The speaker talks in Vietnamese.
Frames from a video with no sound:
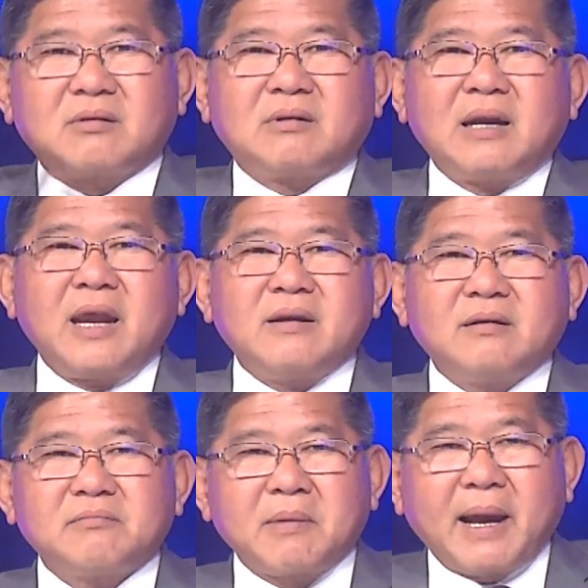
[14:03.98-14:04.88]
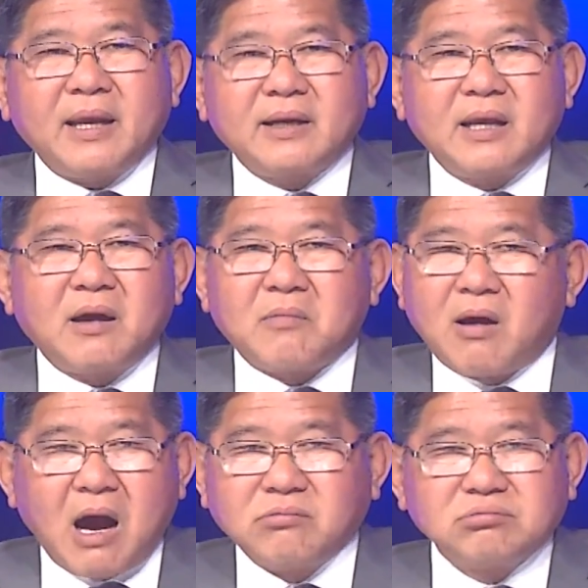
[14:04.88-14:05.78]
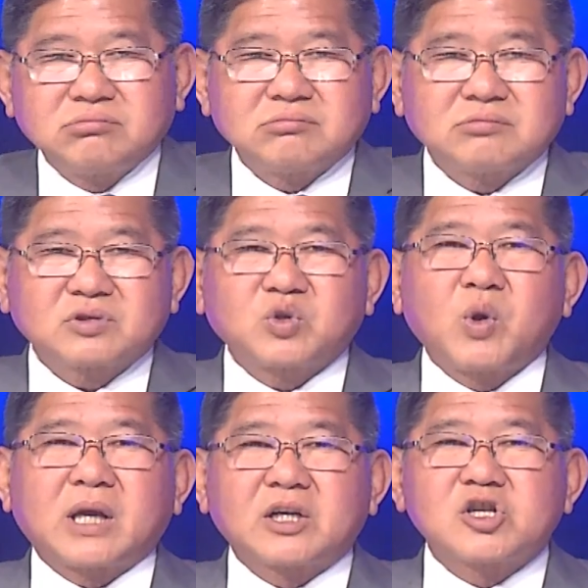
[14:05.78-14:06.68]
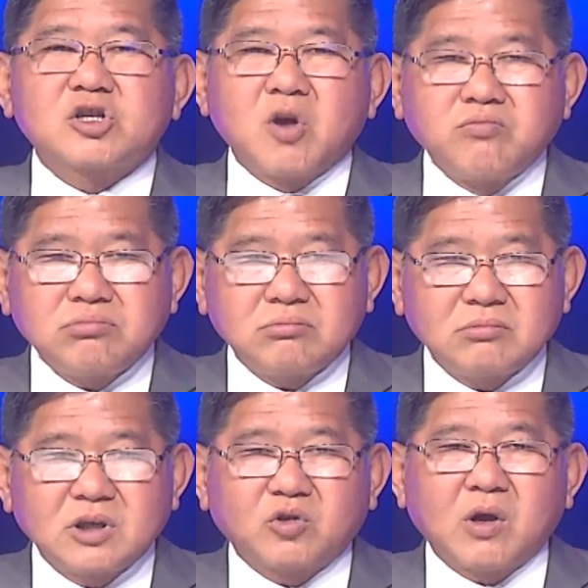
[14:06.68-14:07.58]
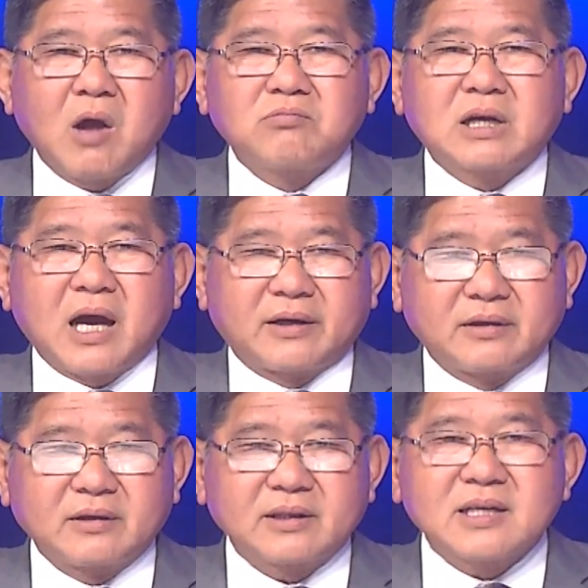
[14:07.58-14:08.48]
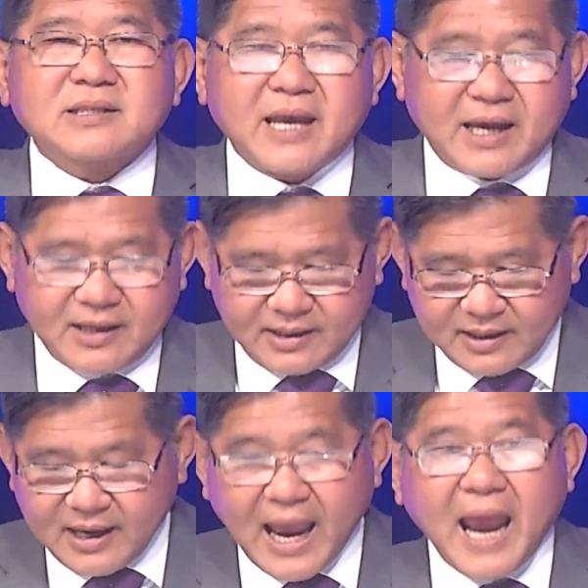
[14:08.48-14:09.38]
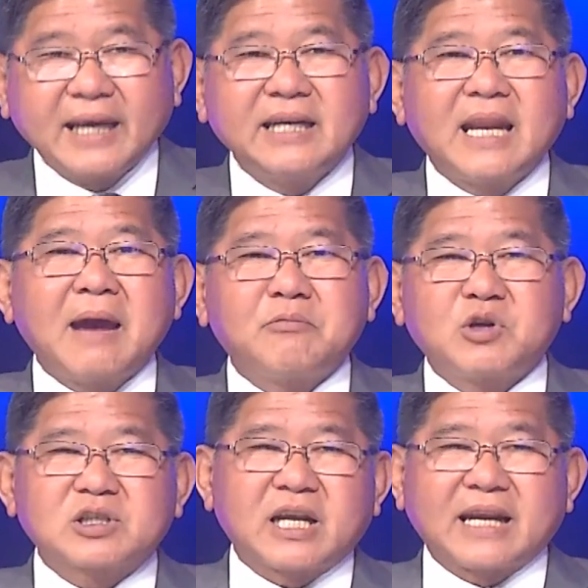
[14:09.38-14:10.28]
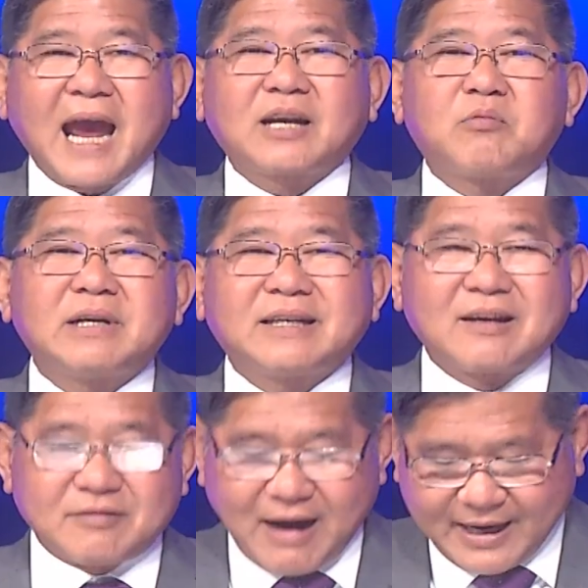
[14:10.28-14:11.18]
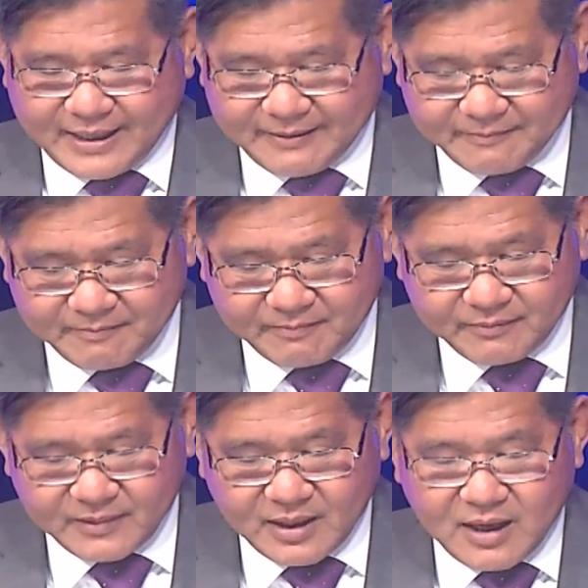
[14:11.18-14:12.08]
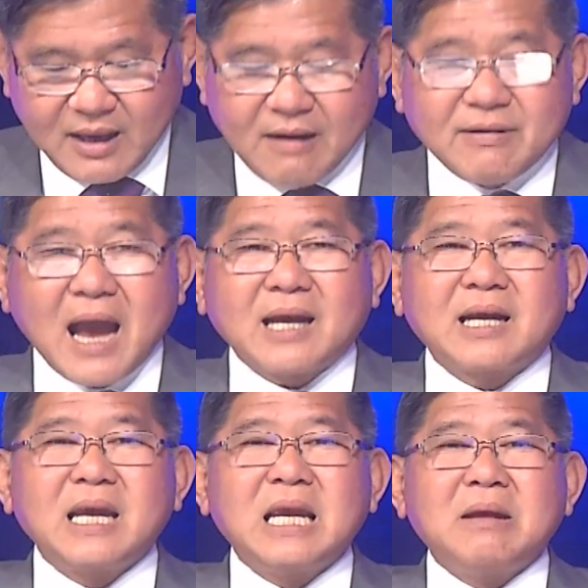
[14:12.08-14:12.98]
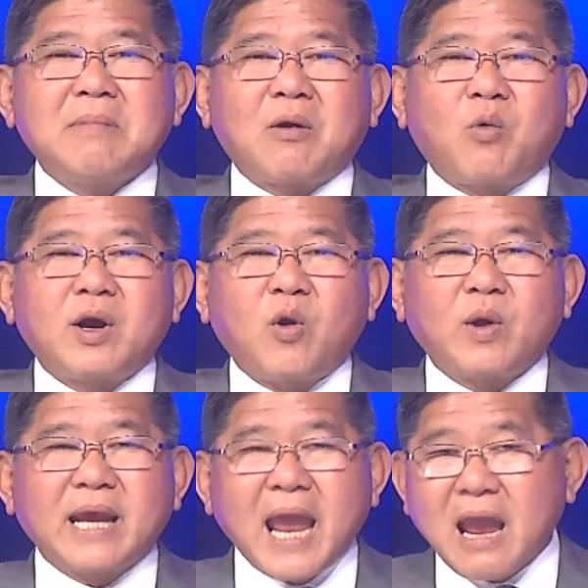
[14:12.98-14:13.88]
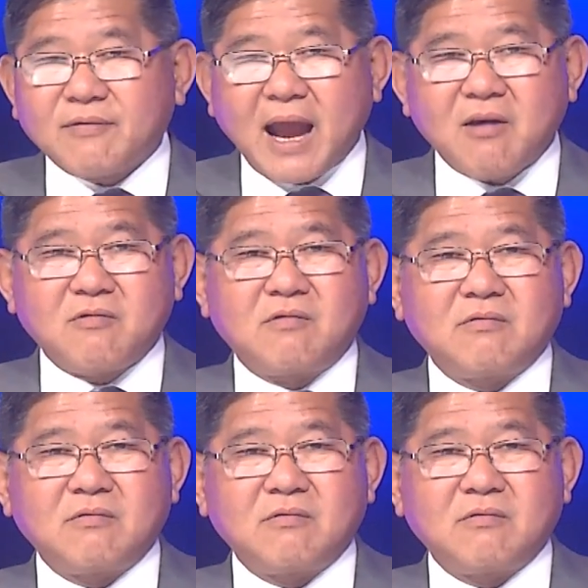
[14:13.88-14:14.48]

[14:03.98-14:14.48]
lên máy bay đi, ông bảo không, tôi cần súng chứ tôi không cần chiếc xe. I need ammunition, I don't need a ride. Và khi mà quân đội Nga vào,